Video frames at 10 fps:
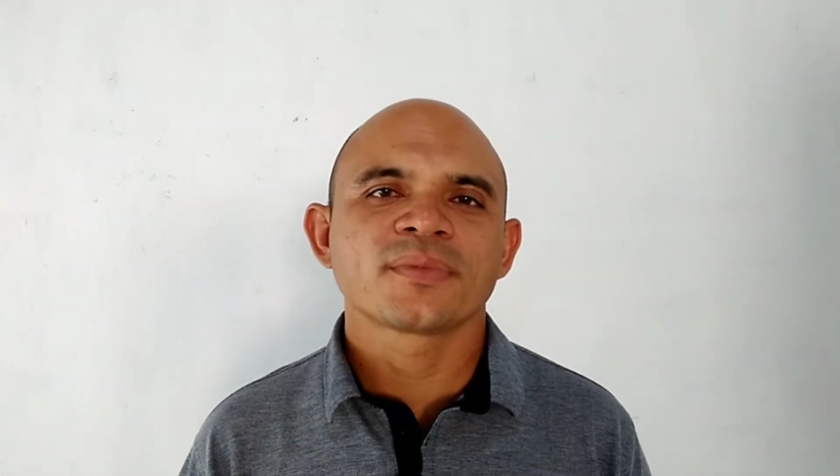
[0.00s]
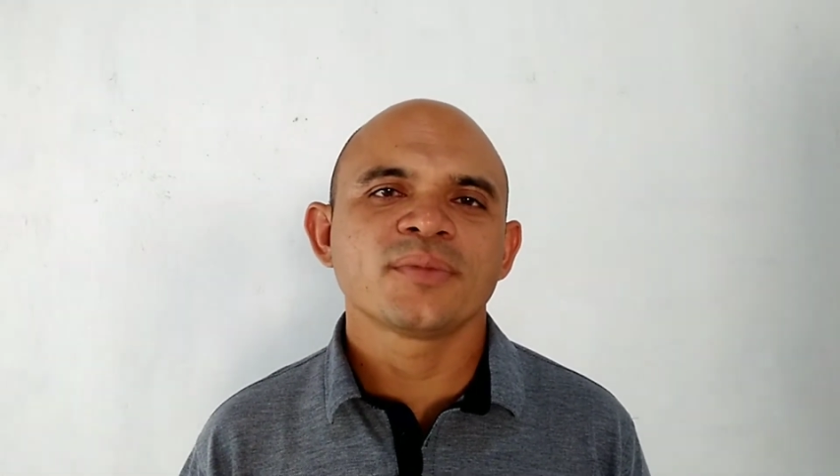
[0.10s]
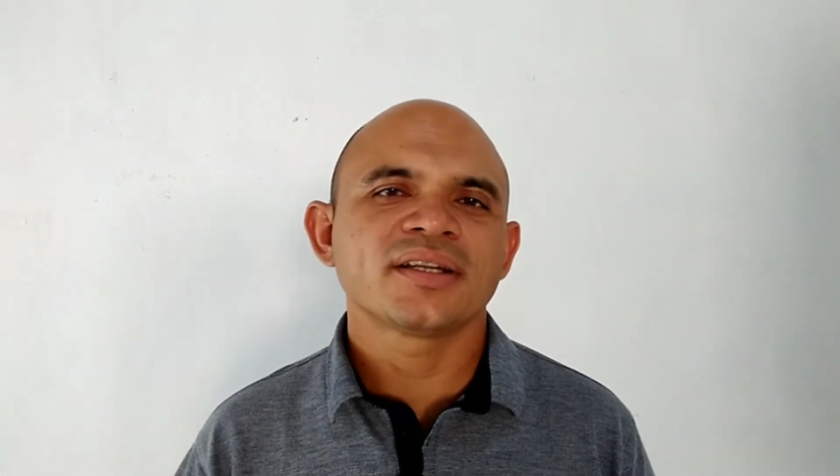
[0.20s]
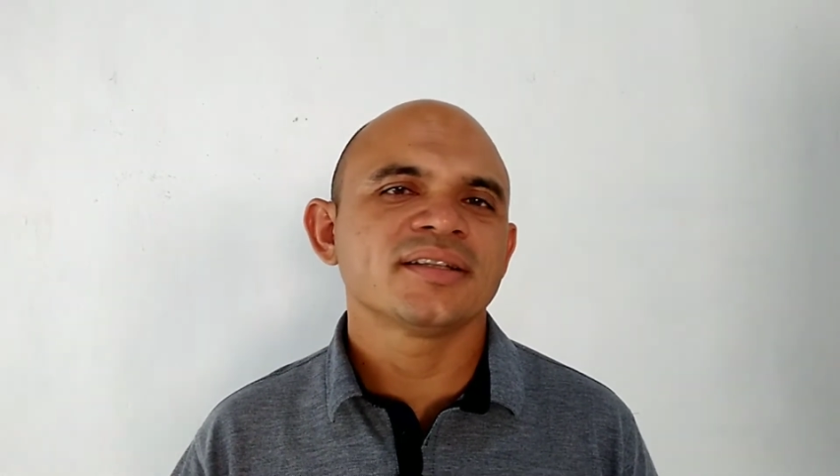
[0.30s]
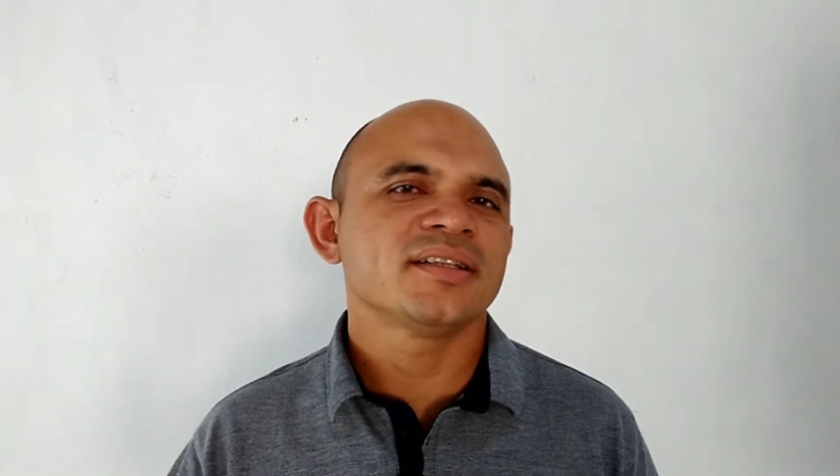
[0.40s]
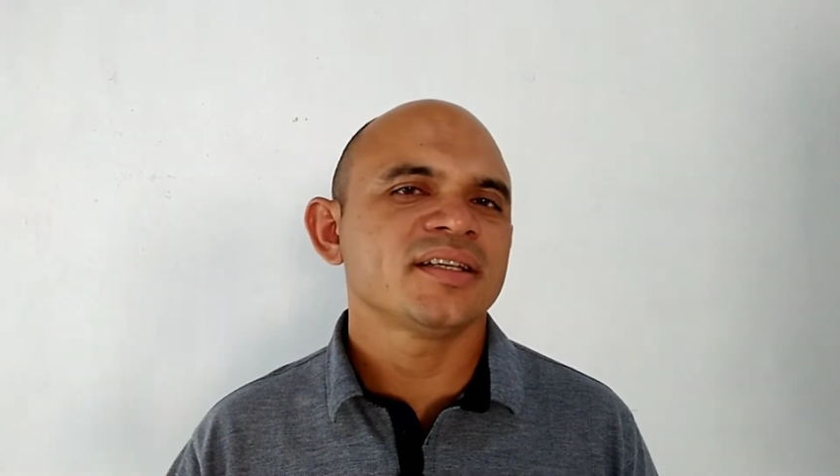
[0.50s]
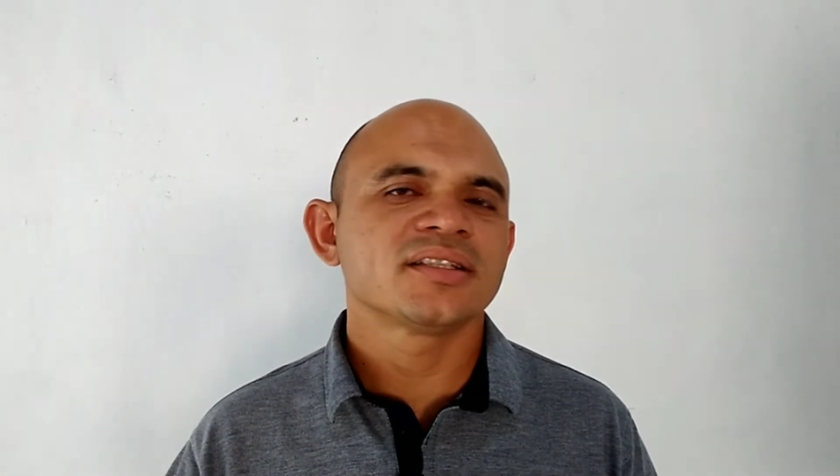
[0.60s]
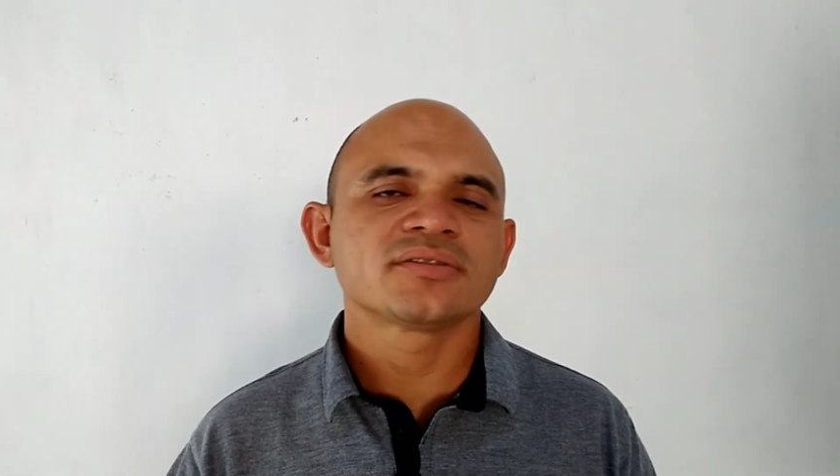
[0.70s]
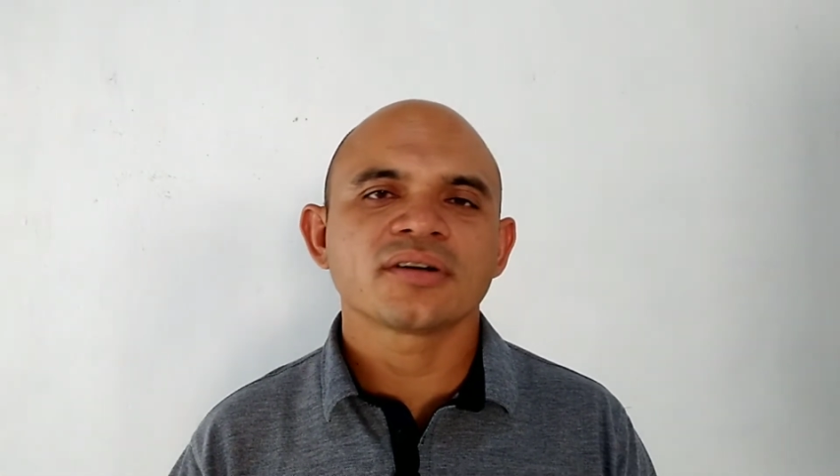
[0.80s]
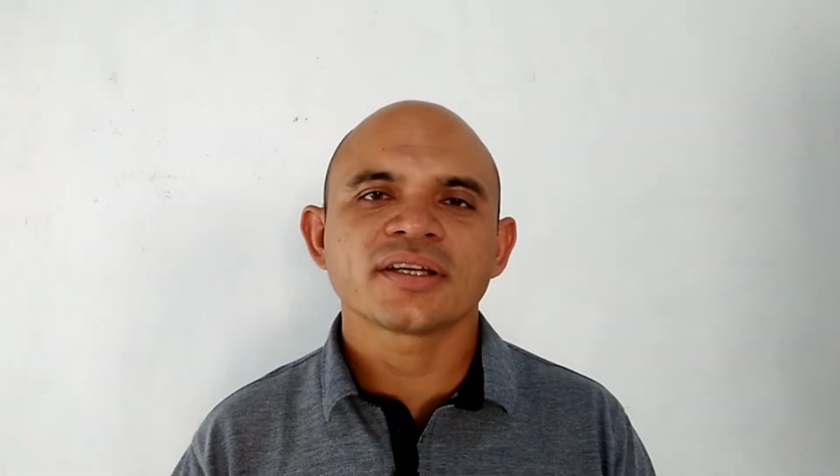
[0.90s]

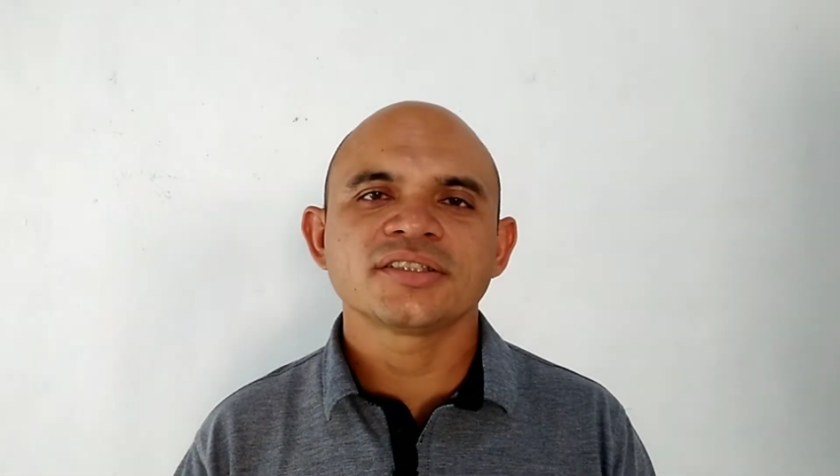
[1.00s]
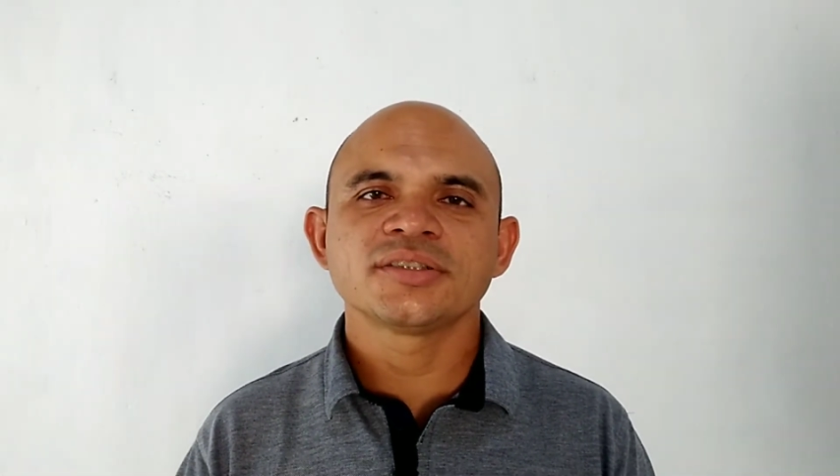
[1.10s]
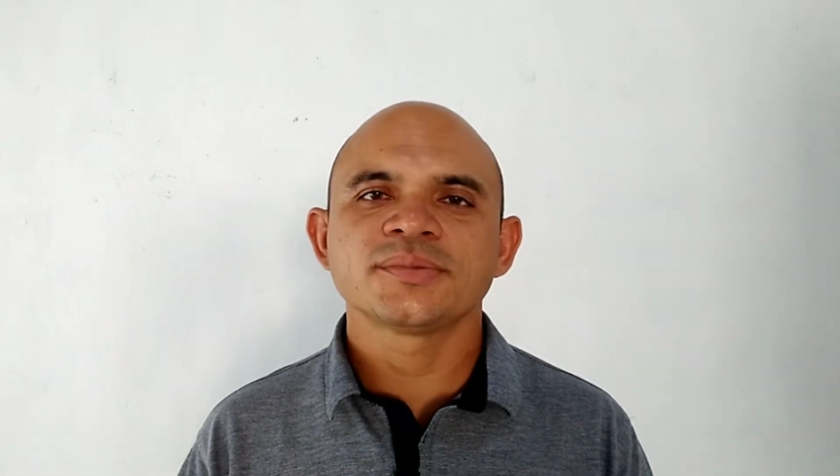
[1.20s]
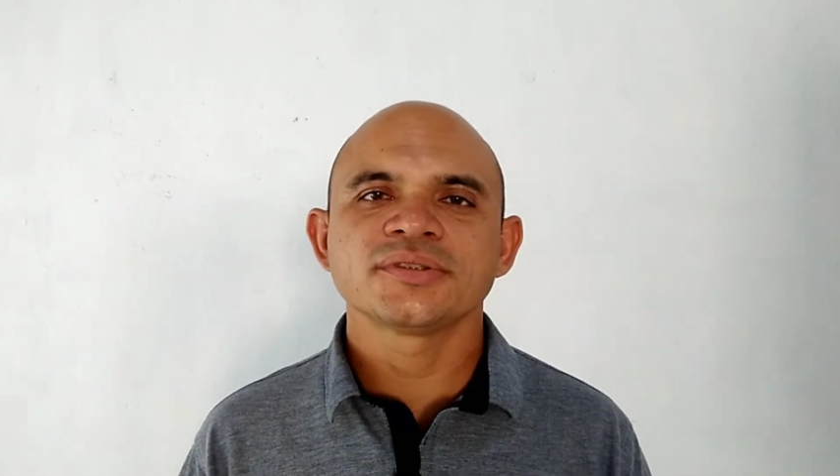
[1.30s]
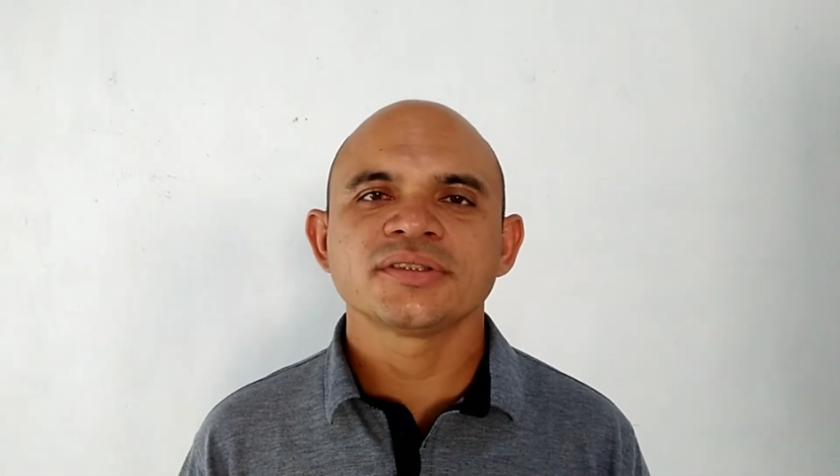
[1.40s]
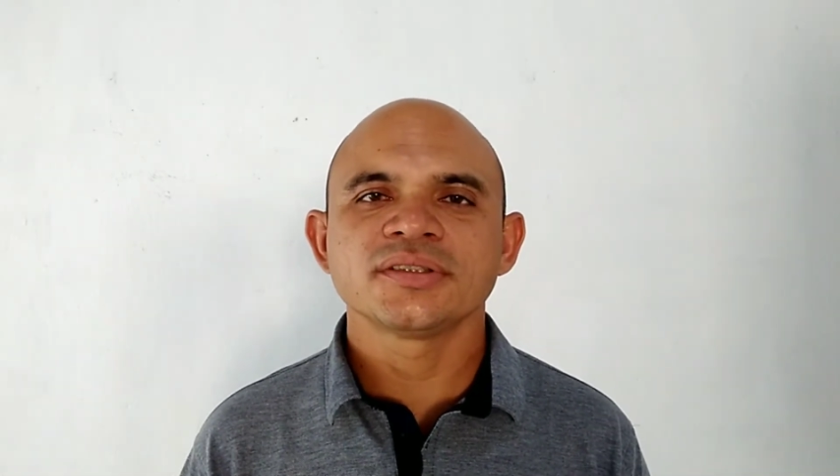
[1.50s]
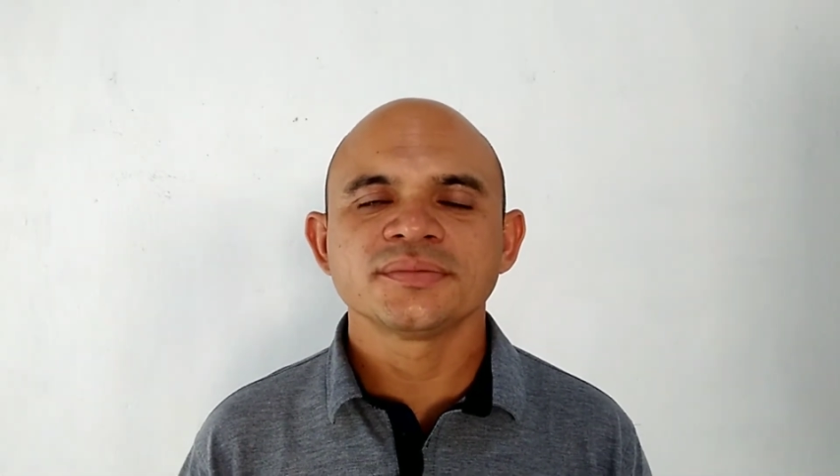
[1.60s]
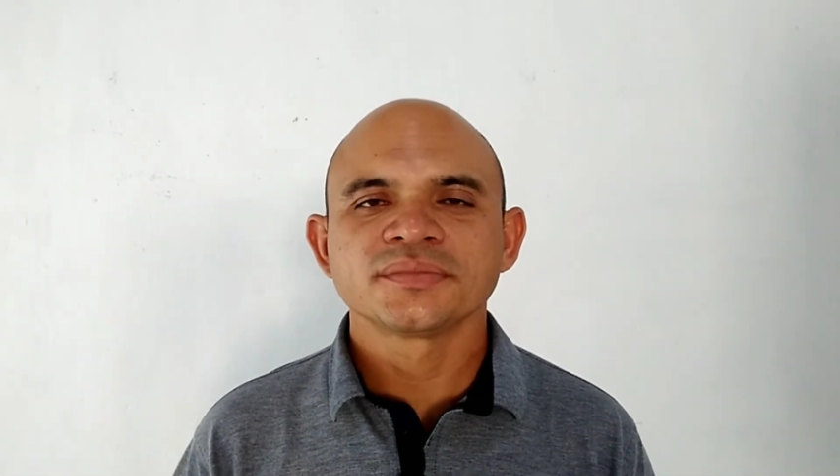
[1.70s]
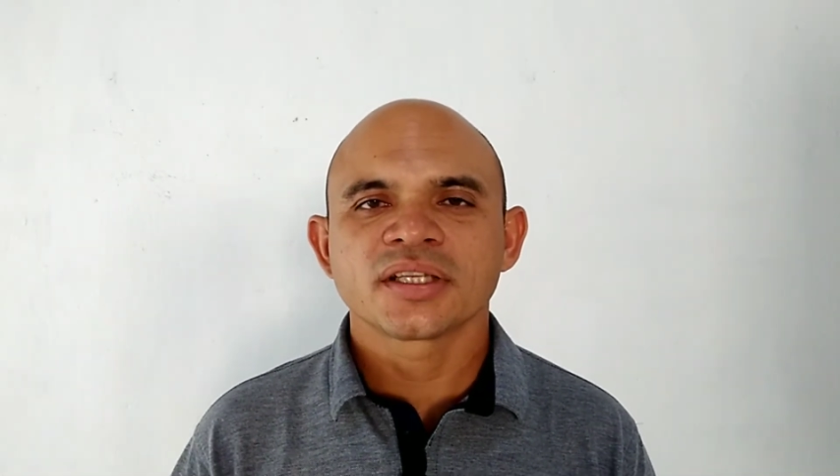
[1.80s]
bananeira, de qualquer tipo de,